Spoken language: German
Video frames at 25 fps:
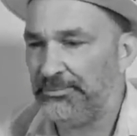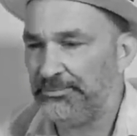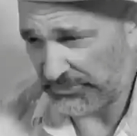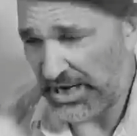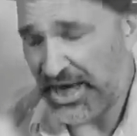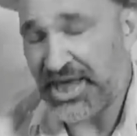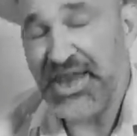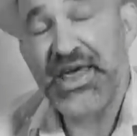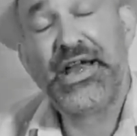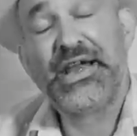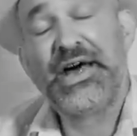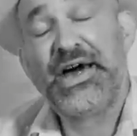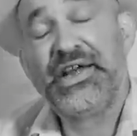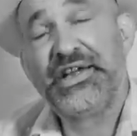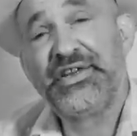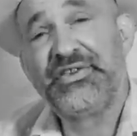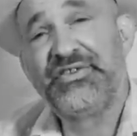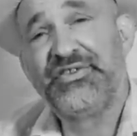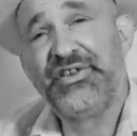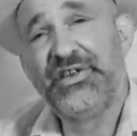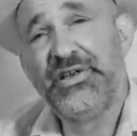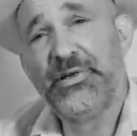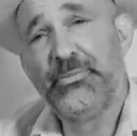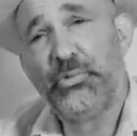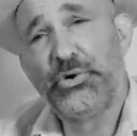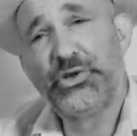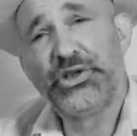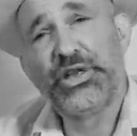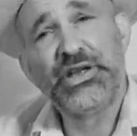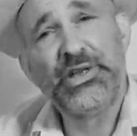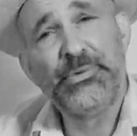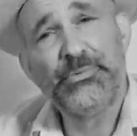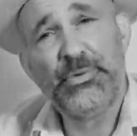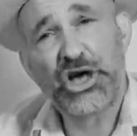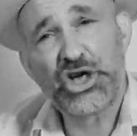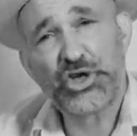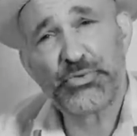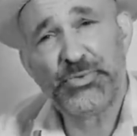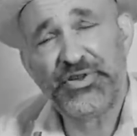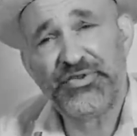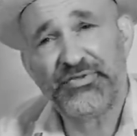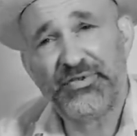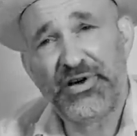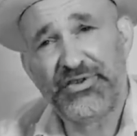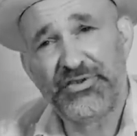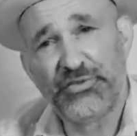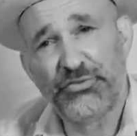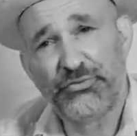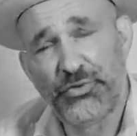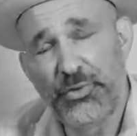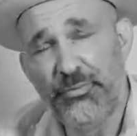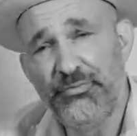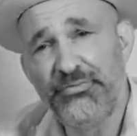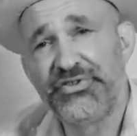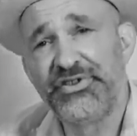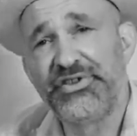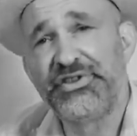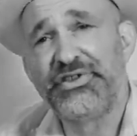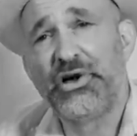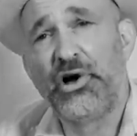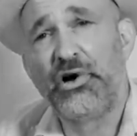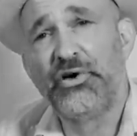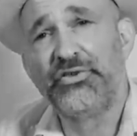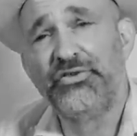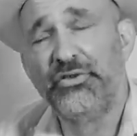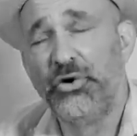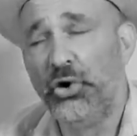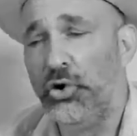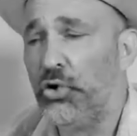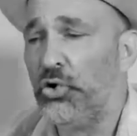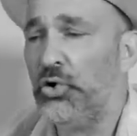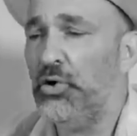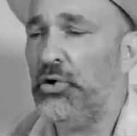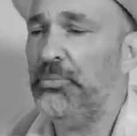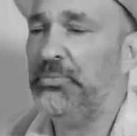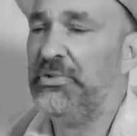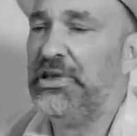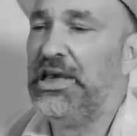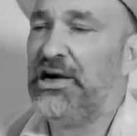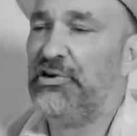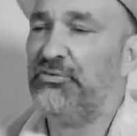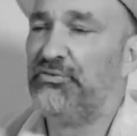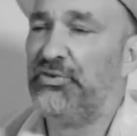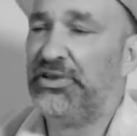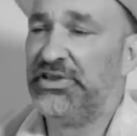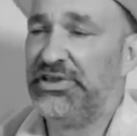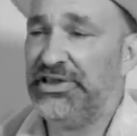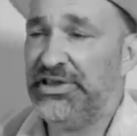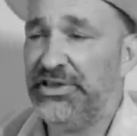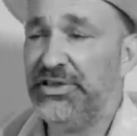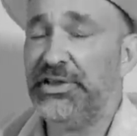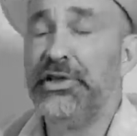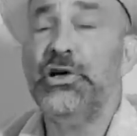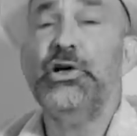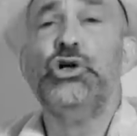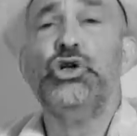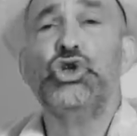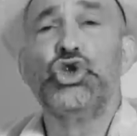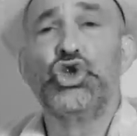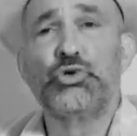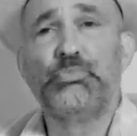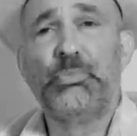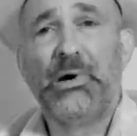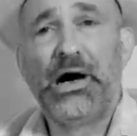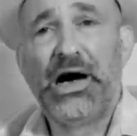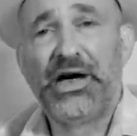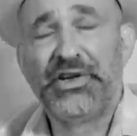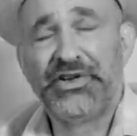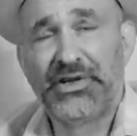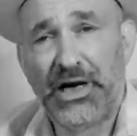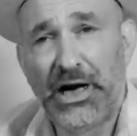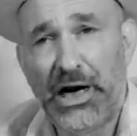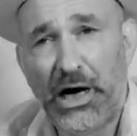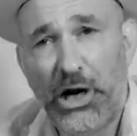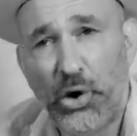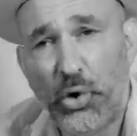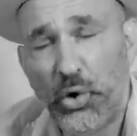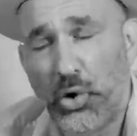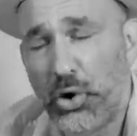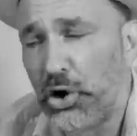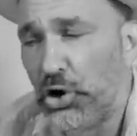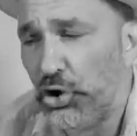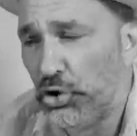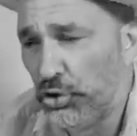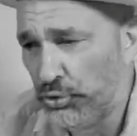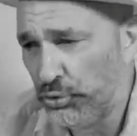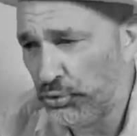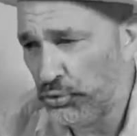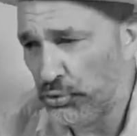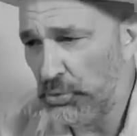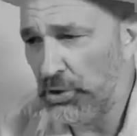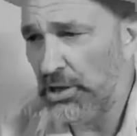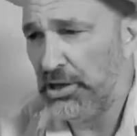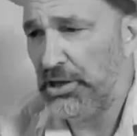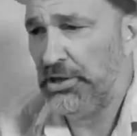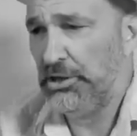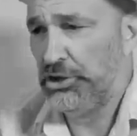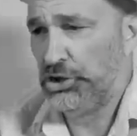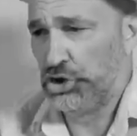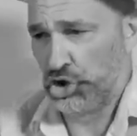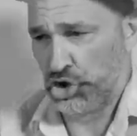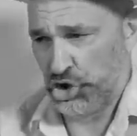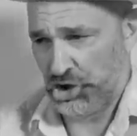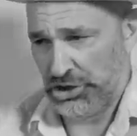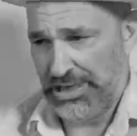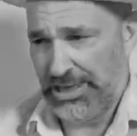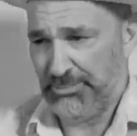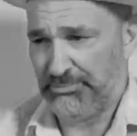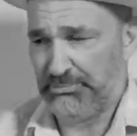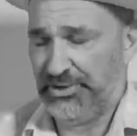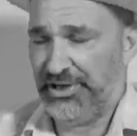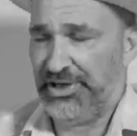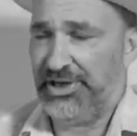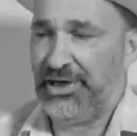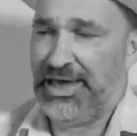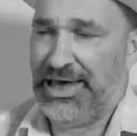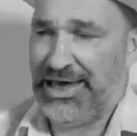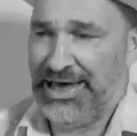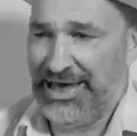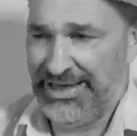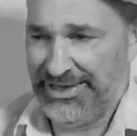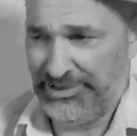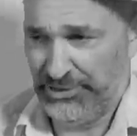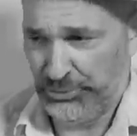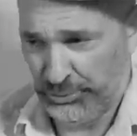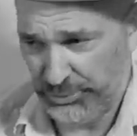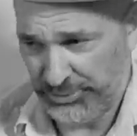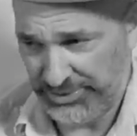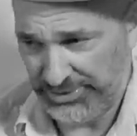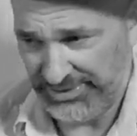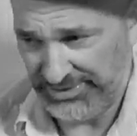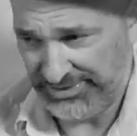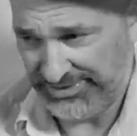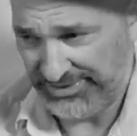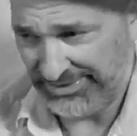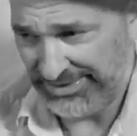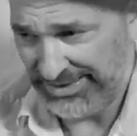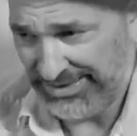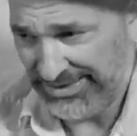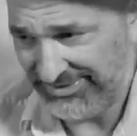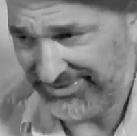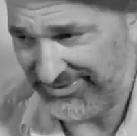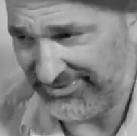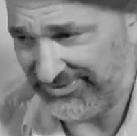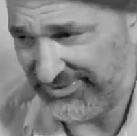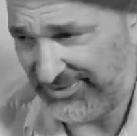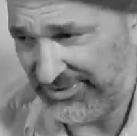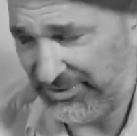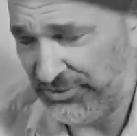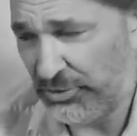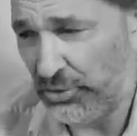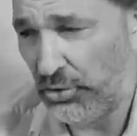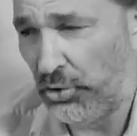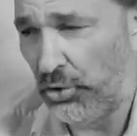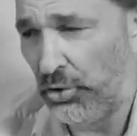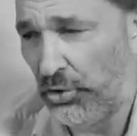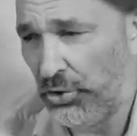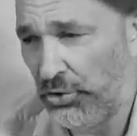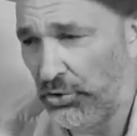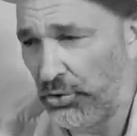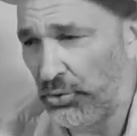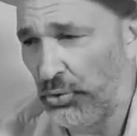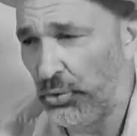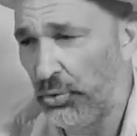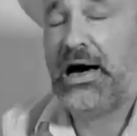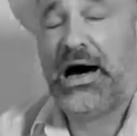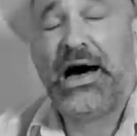Eine alleinerziehende Mutter, die beispielsweise 50.000 Euro im Jahr verdient, spart auch nur schlappe 113 Euro.